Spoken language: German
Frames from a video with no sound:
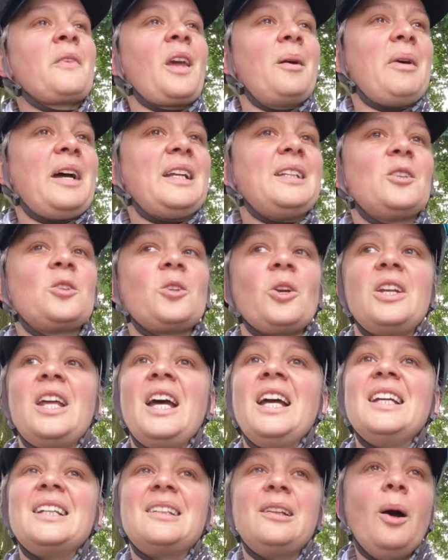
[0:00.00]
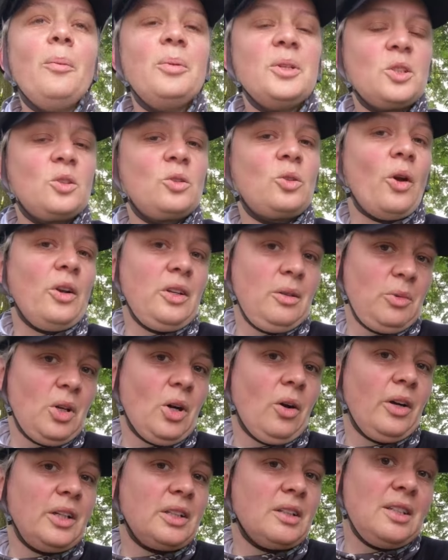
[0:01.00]
er meinte schon, ich glaube, ich gönne
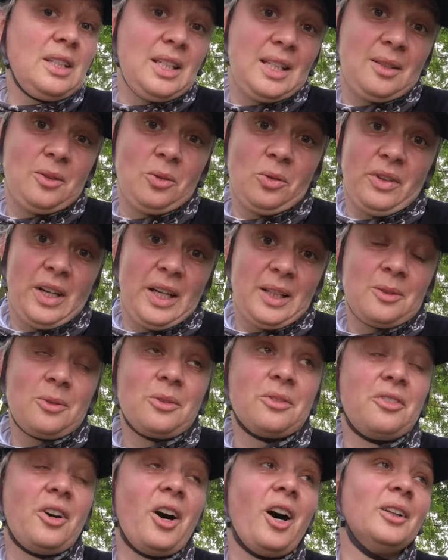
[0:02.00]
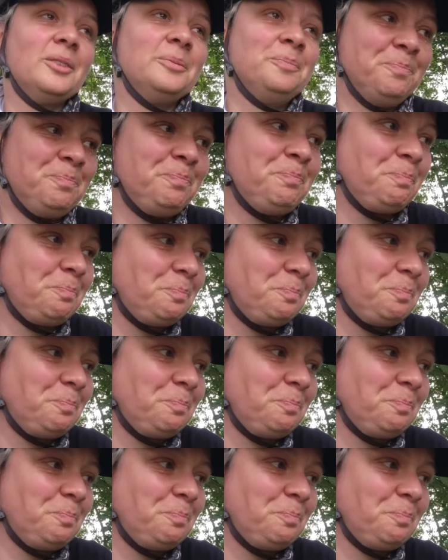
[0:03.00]
mir heute nicht so weit zu fahren.